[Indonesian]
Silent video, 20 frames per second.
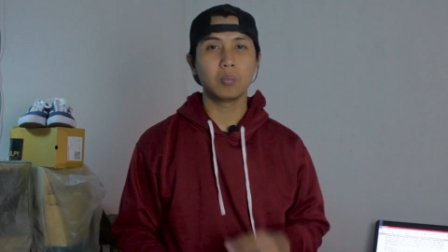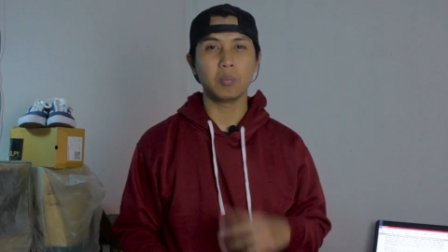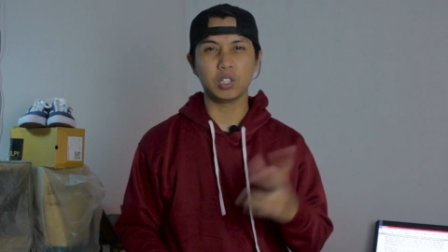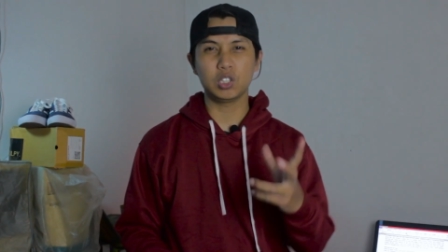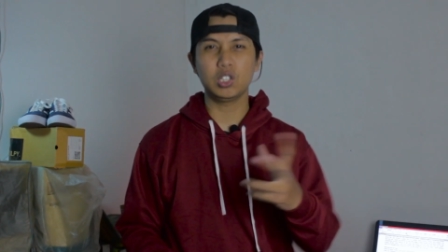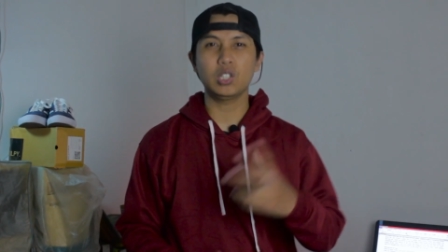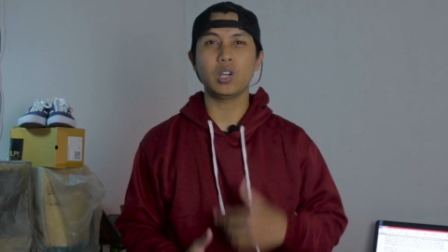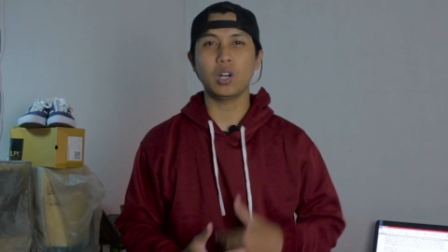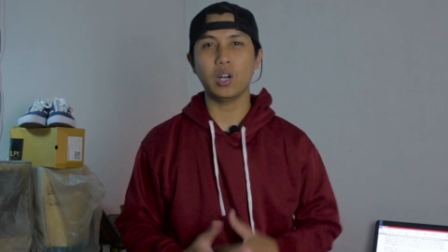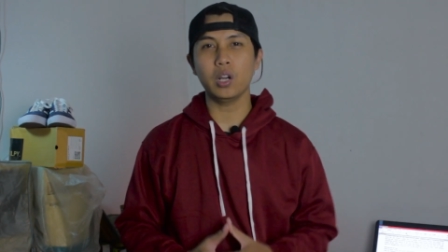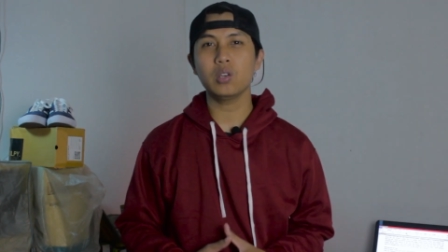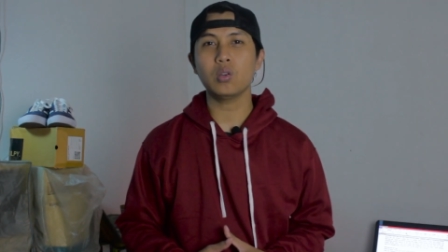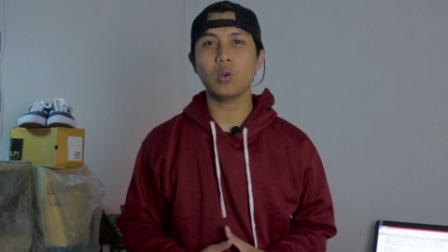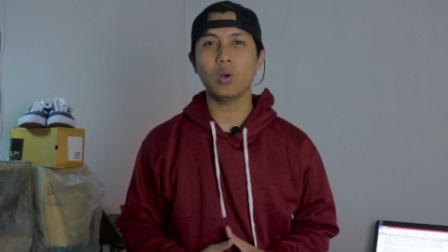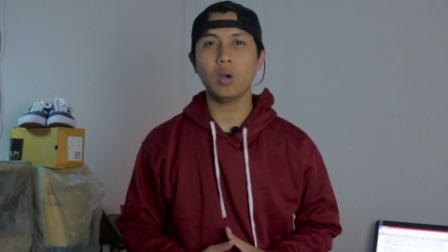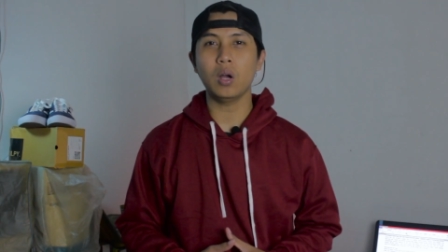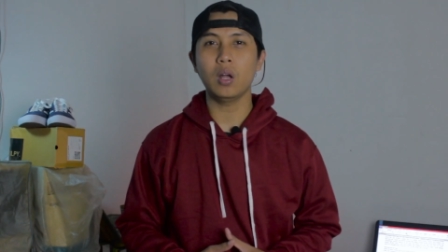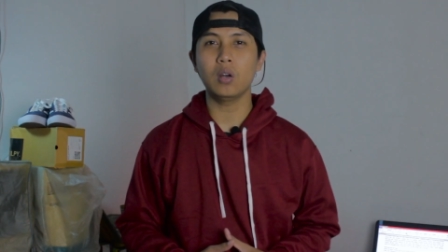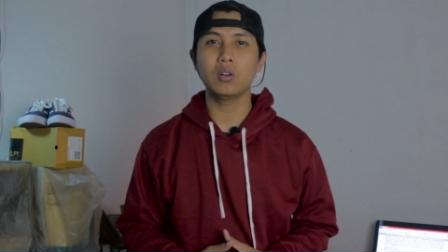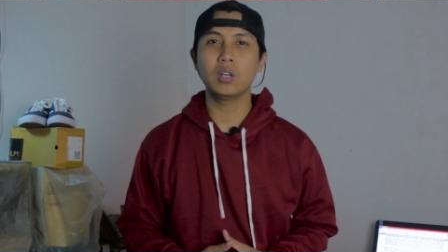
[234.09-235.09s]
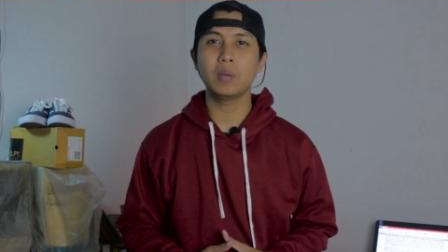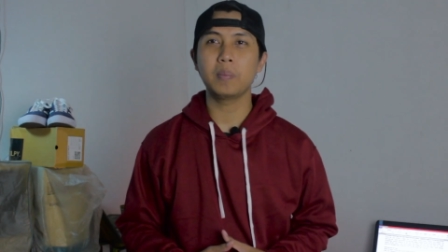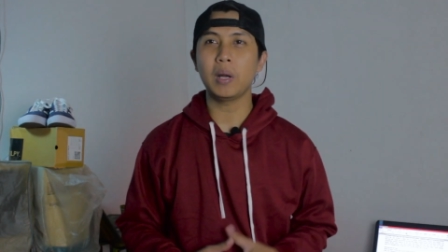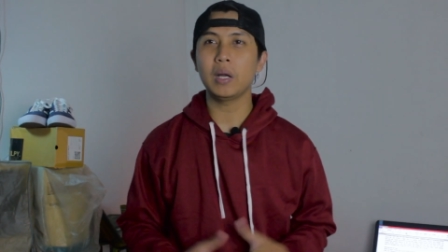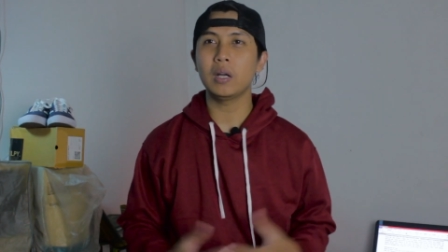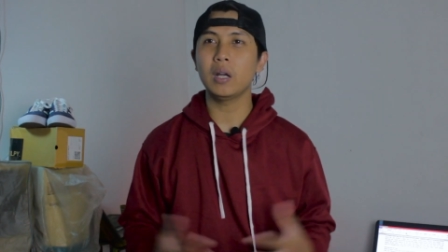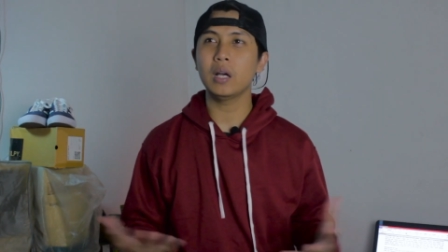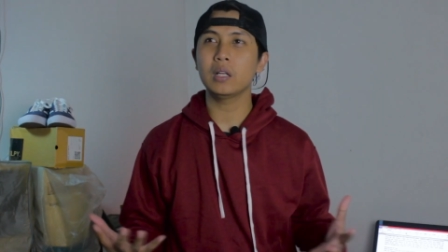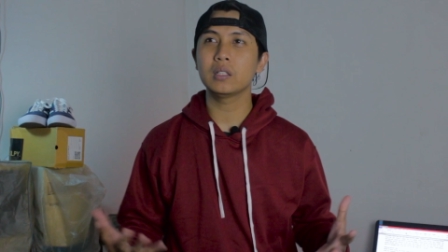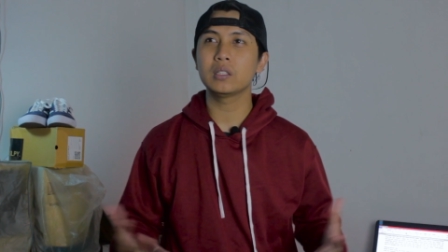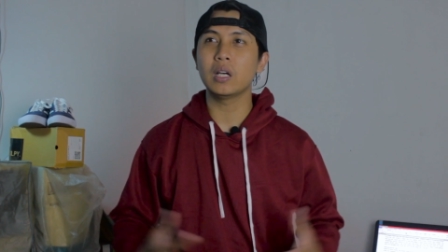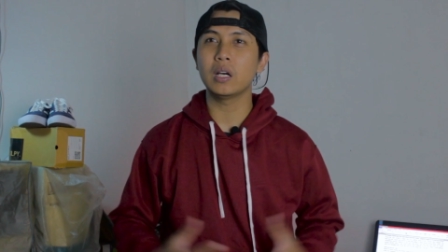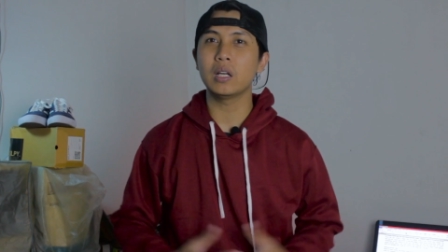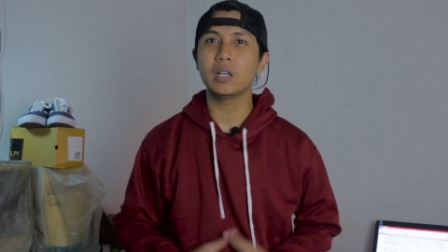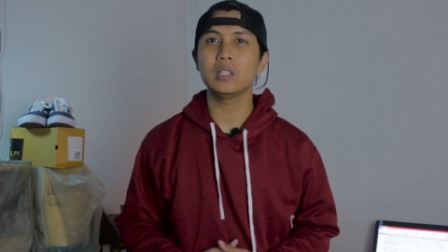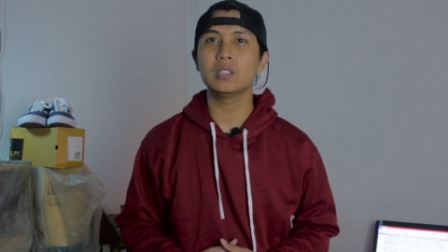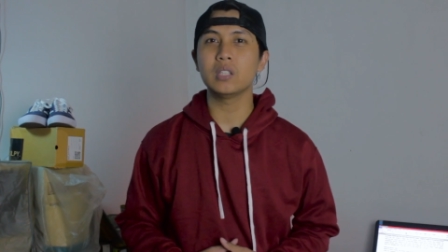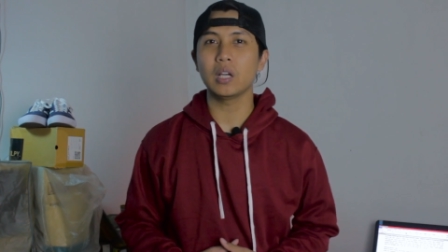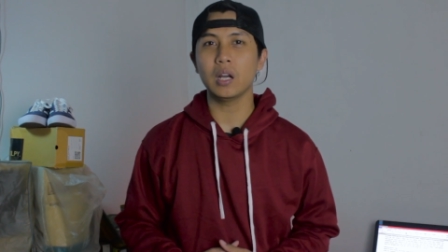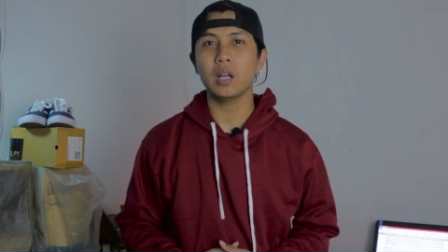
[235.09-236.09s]
Masih keren kok kalau dipandang
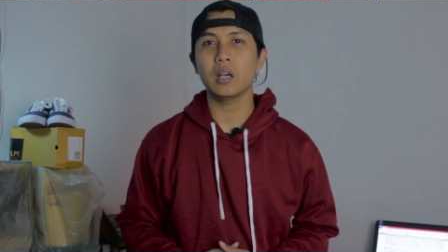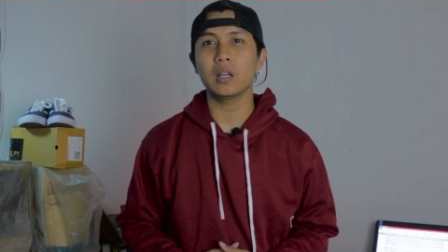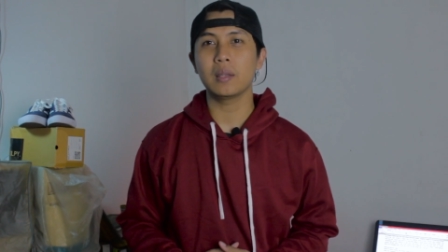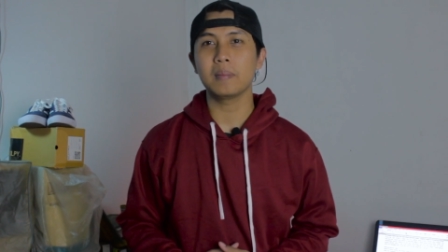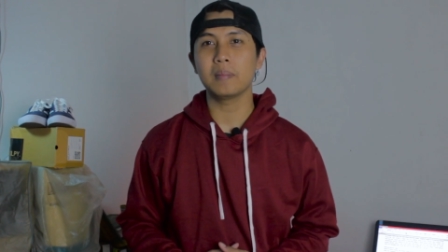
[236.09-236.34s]
dari jarak